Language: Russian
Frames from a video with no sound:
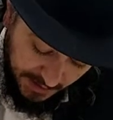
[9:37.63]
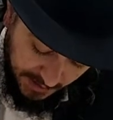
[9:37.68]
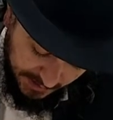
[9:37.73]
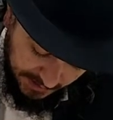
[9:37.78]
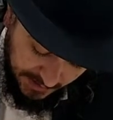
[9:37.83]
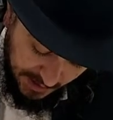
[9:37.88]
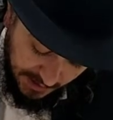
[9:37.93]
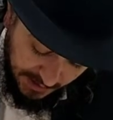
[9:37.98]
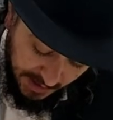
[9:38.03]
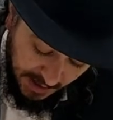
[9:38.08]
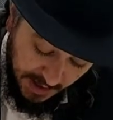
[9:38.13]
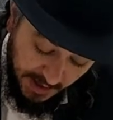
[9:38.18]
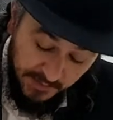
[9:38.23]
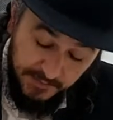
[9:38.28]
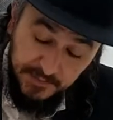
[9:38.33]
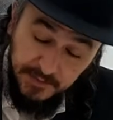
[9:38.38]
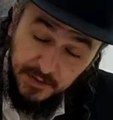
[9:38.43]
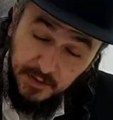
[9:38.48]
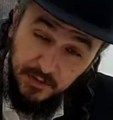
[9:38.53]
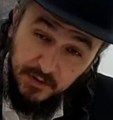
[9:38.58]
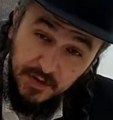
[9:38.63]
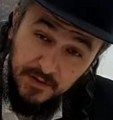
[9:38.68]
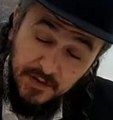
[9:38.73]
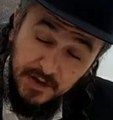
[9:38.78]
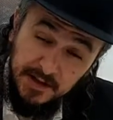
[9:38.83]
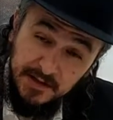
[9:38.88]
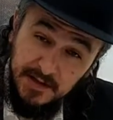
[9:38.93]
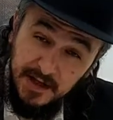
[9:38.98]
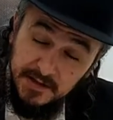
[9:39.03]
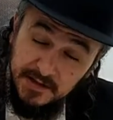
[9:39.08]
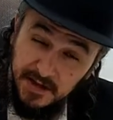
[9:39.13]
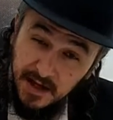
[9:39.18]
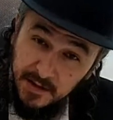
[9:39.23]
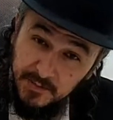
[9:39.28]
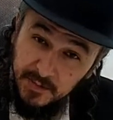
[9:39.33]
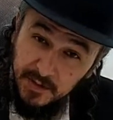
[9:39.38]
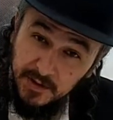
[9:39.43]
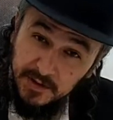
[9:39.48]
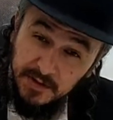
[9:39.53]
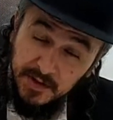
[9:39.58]
дака. Он говорит, хотя
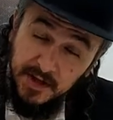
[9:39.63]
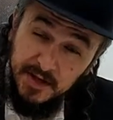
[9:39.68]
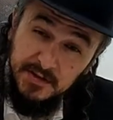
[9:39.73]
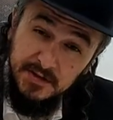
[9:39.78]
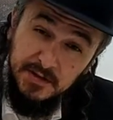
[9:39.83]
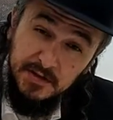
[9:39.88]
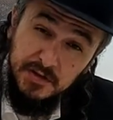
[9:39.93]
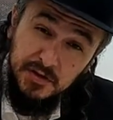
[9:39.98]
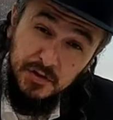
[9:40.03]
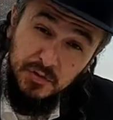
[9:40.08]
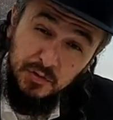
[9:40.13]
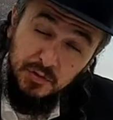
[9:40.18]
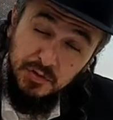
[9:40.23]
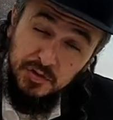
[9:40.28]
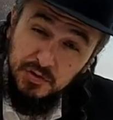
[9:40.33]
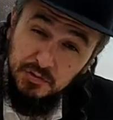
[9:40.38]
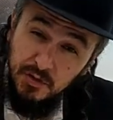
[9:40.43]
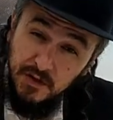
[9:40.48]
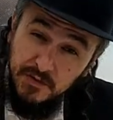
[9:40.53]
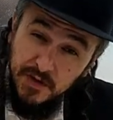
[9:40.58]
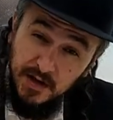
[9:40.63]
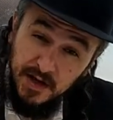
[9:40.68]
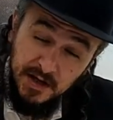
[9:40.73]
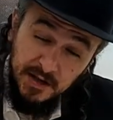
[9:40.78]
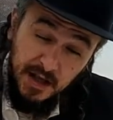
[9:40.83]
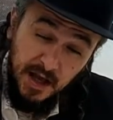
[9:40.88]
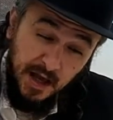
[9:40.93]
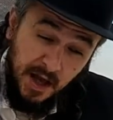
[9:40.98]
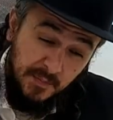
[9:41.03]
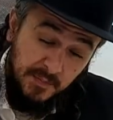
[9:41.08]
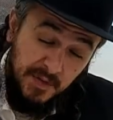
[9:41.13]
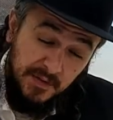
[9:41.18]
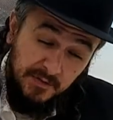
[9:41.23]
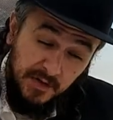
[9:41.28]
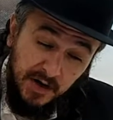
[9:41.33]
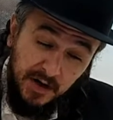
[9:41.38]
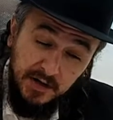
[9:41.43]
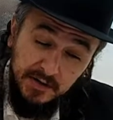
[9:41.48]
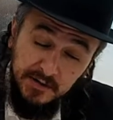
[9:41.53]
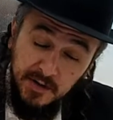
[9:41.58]
бы 30 секунд человек, когда «Хамме
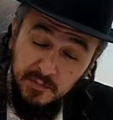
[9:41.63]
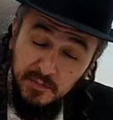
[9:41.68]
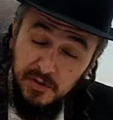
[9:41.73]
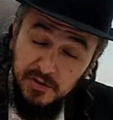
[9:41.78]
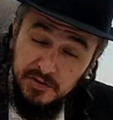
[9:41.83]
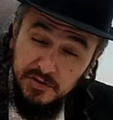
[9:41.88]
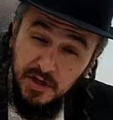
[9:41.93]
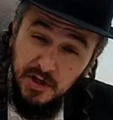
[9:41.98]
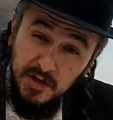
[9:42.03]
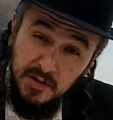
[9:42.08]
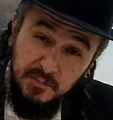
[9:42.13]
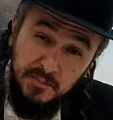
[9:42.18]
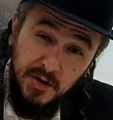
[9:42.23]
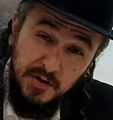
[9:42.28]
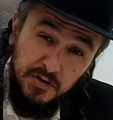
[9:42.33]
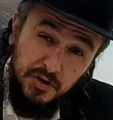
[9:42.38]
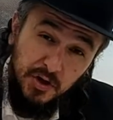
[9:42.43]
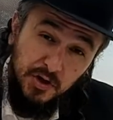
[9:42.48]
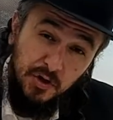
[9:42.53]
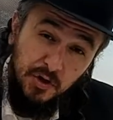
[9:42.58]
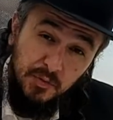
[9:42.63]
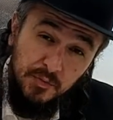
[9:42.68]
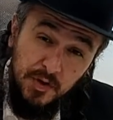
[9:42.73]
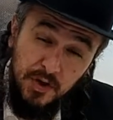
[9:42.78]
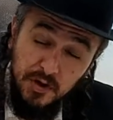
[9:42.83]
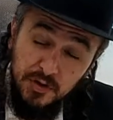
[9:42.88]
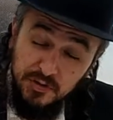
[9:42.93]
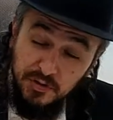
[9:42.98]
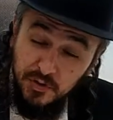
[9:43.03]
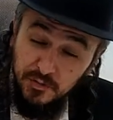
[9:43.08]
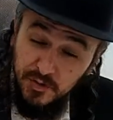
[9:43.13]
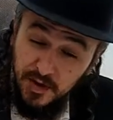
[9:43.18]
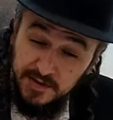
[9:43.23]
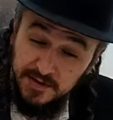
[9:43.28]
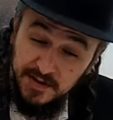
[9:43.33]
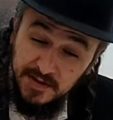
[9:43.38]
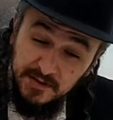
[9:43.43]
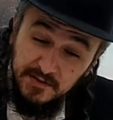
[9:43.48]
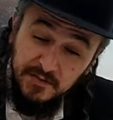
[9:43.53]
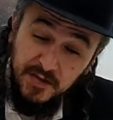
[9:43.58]
вареха тому Исраэль башалом», чтобы
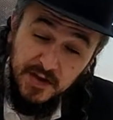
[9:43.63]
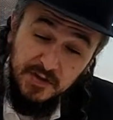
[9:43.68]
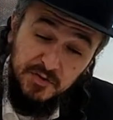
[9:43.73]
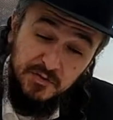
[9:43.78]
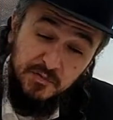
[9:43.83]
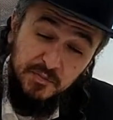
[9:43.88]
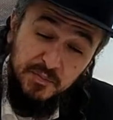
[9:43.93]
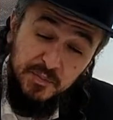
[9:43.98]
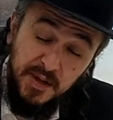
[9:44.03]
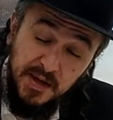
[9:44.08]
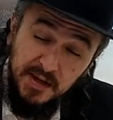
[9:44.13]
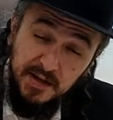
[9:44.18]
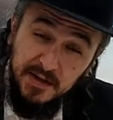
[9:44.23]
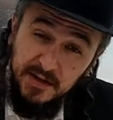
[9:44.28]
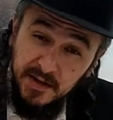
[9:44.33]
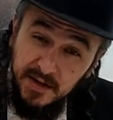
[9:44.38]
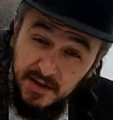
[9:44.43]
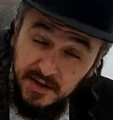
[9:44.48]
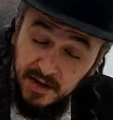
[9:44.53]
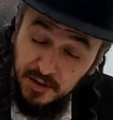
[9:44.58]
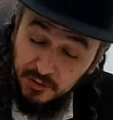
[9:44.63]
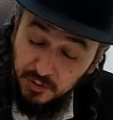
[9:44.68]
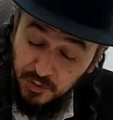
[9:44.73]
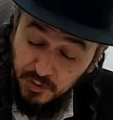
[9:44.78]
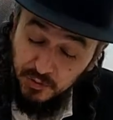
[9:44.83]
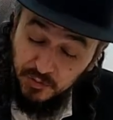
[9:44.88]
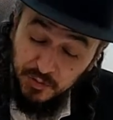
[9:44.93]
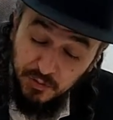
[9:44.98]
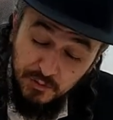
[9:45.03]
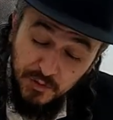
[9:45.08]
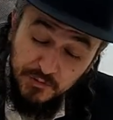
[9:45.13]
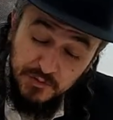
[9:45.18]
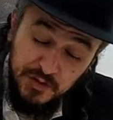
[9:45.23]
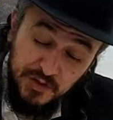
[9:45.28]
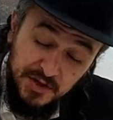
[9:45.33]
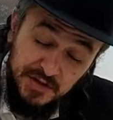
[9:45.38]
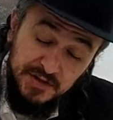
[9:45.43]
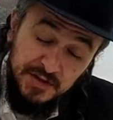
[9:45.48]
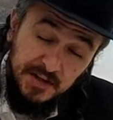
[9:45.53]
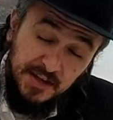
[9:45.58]
один вещь в мир, который у него в
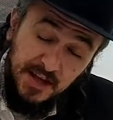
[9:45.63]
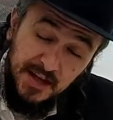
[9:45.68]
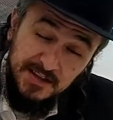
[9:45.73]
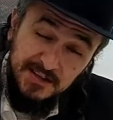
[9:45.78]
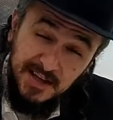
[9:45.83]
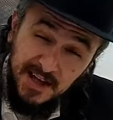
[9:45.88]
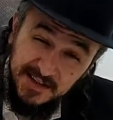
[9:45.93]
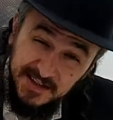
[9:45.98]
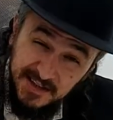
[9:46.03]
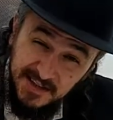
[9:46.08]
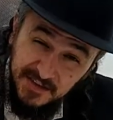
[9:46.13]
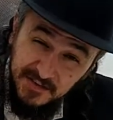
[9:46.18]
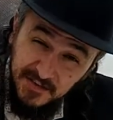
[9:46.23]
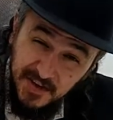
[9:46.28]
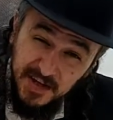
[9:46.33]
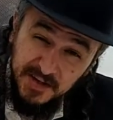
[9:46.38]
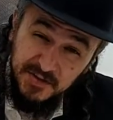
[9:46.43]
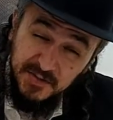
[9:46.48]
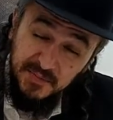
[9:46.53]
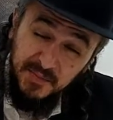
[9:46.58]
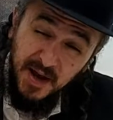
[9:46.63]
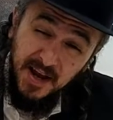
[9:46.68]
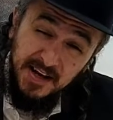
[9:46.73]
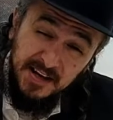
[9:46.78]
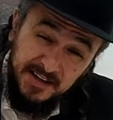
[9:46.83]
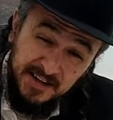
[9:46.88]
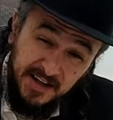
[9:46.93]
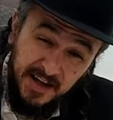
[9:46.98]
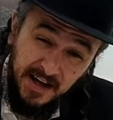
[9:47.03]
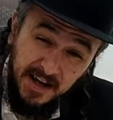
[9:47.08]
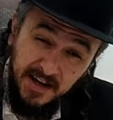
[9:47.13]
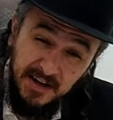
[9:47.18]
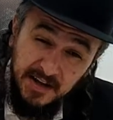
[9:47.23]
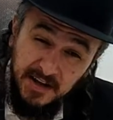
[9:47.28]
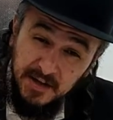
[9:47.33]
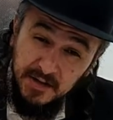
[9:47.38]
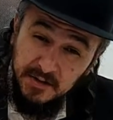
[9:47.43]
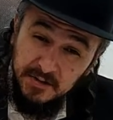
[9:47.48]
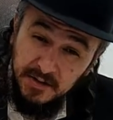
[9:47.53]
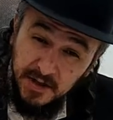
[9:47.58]
жизни есть, один вещь
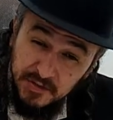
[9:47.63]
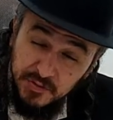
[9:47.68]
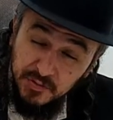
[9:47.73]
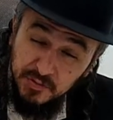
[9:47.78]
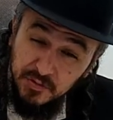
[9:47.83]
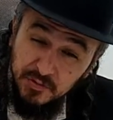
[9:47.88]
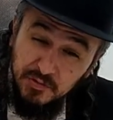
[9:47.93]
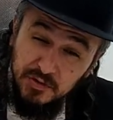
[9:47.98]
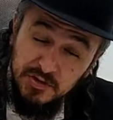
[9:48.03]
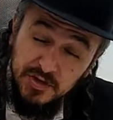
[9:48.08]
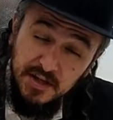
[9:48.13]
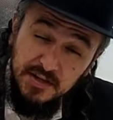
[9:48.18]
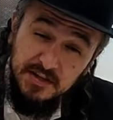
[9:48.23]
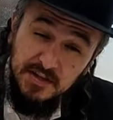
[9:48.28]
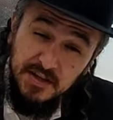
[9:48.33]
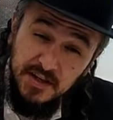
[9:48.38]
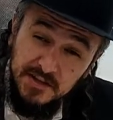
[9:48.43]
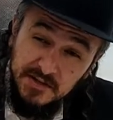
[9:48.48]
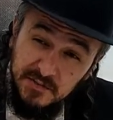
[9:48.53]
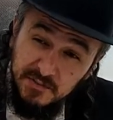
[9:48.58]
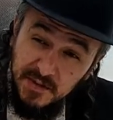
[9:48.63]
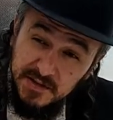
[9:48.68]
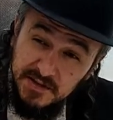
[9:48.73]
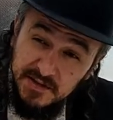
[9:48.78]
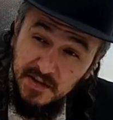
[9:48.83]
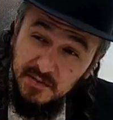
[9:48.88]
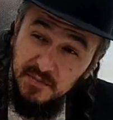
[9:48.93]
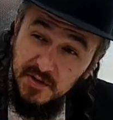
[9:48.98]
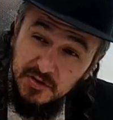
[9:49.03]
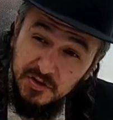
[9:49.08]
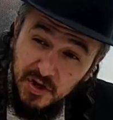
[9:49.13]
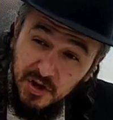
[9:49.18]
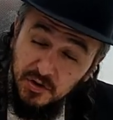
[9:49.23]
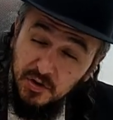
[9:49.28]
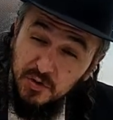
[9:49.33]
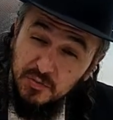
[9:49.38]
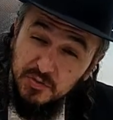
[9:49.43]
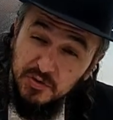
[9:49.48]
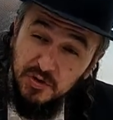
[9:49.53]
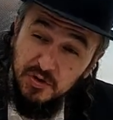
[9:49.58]
маленькая, даже у него дети есть. Спасибо,
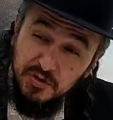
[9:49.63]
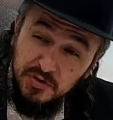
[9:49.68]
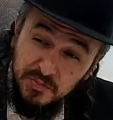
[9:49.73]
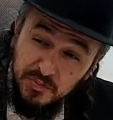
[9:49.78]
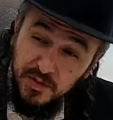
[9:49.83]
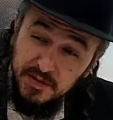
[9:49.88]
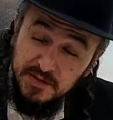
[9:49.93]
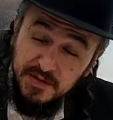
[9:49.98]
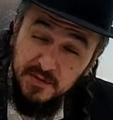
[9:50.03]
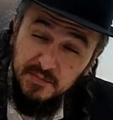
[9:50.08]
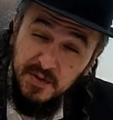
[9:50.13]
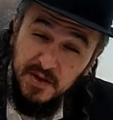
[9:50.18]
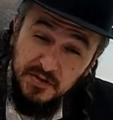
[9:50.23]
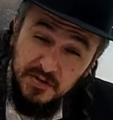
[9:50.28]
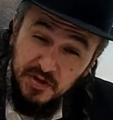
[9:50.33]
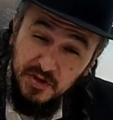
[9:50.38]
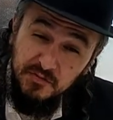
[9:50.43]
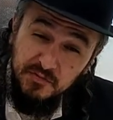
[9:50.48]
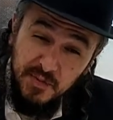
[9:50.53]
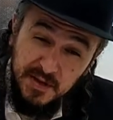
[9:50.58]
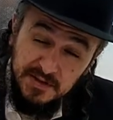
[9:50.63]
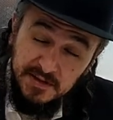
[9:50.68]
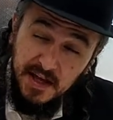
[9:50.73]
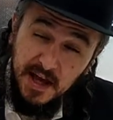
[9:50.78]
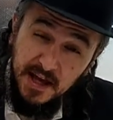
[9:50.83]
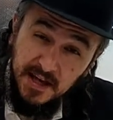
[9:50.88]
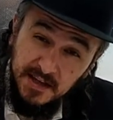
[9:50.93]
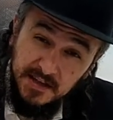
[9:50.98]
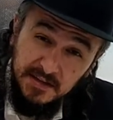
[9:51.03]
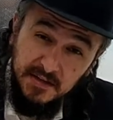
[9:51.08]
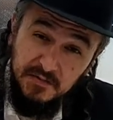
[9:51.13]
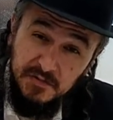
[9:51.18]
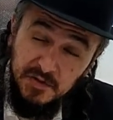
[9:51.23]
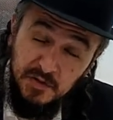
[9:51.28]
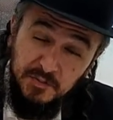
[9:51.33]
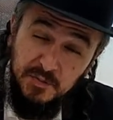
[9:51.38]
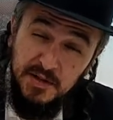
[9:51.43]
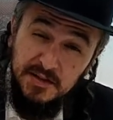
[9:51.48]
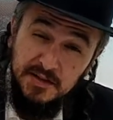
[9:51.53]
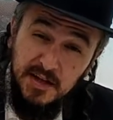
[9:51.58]
шалом, шош, спасибо, Ашем. В мозгах, это
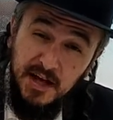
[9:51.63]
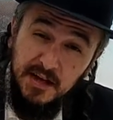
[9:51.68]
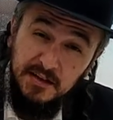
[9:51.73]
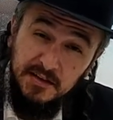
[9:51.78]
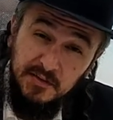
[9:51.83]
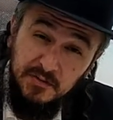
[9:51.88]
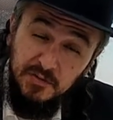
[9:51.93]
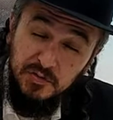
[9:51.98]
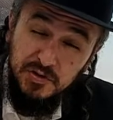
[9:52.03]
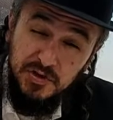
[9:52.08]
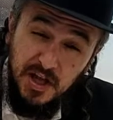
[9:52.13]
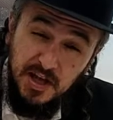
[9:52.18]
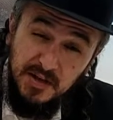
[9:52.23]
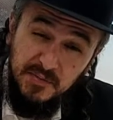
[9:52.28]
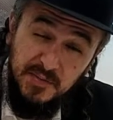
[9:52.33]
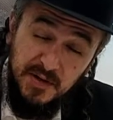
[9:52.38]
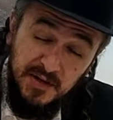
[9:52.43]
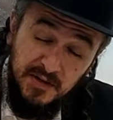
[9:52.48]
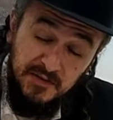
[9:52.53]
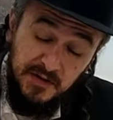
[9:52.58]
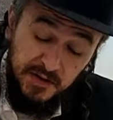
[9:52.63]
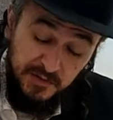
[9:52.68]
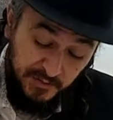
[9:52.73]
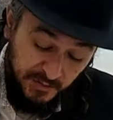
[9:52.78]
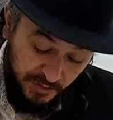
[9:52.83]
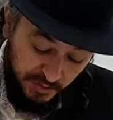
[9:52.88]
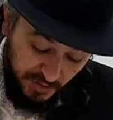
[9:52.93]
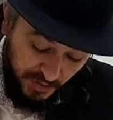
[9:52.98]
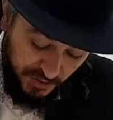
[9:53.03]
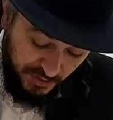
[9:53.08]
все в мозгах, не в устах, мы говорим внутри